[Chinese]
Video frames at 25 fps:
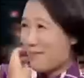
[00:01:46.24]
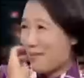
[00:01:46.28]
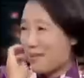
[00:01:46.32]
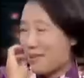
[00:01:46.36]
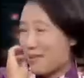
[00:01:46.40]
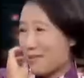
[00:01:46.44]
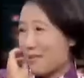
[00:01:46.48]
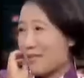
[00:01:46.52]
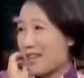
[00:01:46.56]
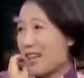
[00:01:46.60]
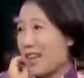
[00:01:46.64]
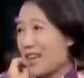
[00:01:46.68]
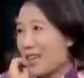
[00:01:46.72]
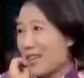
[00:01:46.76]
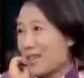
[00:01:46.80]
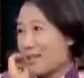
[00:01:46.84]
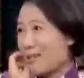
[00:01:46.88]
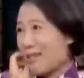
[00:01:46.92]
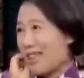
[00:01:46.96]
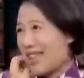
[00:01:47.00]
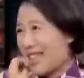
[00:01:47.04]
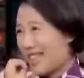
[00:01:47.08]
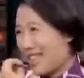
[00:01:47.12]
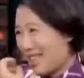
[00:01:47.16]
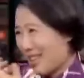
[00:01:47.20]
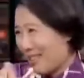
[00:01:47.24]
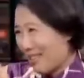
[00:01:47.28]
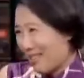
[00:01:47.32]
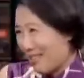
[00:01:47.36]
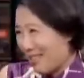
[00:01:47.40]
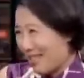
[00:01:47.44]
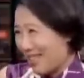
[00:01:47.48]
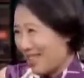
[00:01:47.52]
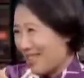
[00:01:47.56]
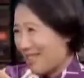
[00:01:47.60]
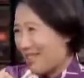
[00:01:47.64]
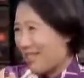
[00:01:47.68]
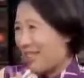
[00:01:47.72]
盯不住，所以中
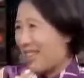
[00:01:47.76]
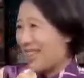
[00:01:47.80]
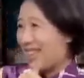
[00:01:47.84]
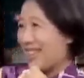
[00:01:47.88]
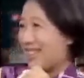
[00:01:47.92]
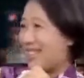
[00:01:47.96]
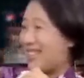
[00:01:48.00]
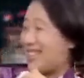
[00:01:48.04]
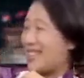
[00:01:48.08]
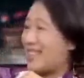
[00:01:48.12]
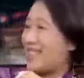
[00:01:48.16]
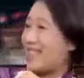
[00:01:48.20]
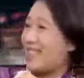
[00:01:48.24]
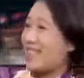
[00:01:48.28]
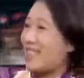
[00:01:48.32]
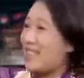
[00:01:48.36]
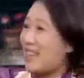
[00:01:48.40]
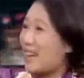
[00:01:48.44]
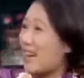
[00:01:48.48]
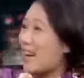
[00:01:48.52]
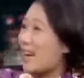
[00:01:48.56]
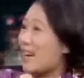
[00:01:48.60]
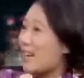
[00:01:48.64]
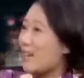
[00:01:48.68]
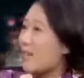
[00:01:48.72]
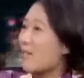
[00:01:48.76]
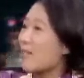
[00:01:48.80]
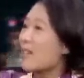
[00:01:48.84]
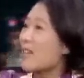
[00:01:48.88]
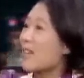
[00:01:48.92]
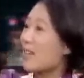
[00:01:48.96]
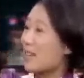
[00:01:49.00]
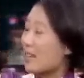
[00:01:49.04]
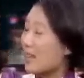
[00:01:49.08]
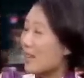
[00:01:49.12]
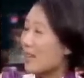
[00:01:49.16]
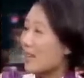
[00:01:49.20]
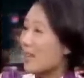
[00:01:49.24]
国又亏了几十亿，有
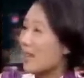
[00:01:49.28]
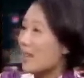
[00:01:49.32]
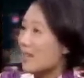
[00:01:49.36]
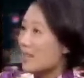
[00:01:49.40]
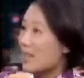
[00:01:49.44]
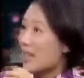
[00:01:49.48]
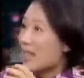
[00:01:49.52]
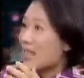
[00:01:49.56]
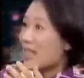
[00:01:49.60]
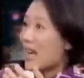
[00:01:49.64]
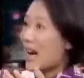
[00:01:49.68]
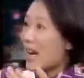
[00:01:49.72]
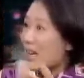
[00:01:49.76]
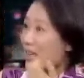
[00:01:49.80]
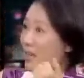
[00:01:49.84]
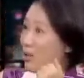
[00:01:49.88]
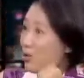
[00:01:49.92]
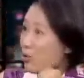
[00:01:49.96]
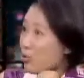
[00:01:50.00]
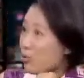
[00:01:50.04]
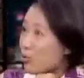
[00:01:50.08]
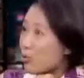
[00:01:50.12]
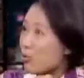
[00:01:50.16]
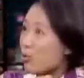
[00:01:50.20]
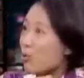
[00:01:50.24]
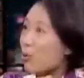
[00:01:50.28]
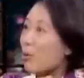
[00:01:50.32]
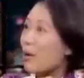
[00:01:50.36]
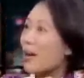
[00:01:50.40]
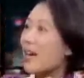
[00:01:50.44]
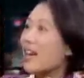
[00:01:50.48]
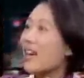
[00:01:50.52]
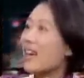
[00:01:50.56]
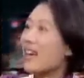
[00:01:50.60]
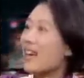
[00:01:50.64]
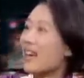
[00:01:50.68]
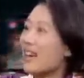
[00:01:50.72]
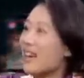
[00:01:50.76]
可能现在还
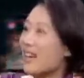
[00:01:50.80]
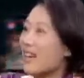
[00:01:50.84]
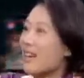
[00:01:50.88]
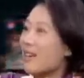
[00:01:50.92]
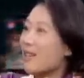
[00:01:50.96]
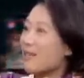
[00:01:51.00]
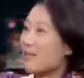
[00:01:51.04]
亏。